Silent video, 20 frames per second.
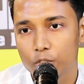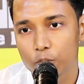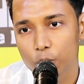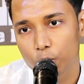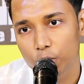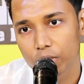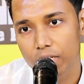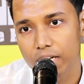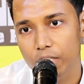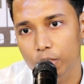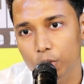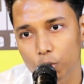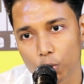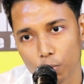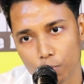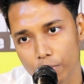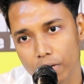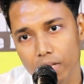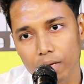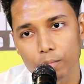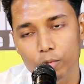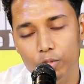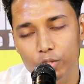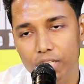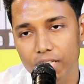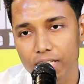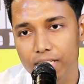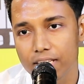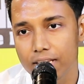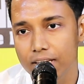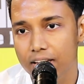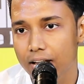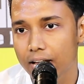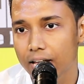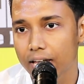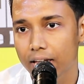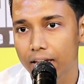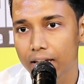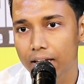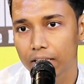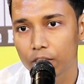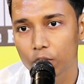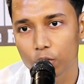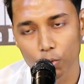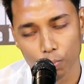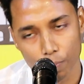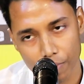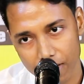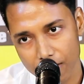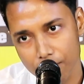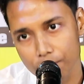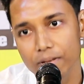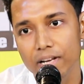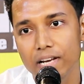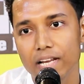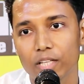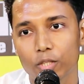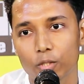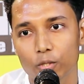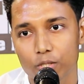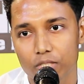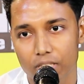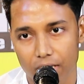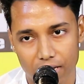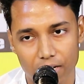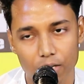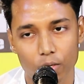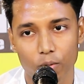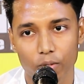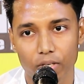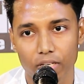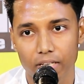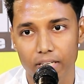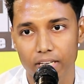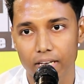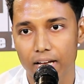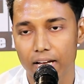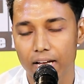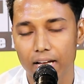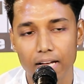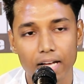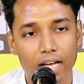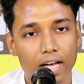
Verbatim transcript: जो दर्द तुमने मुझे दिया है तुम्हें मिले तो सह लोगी क्या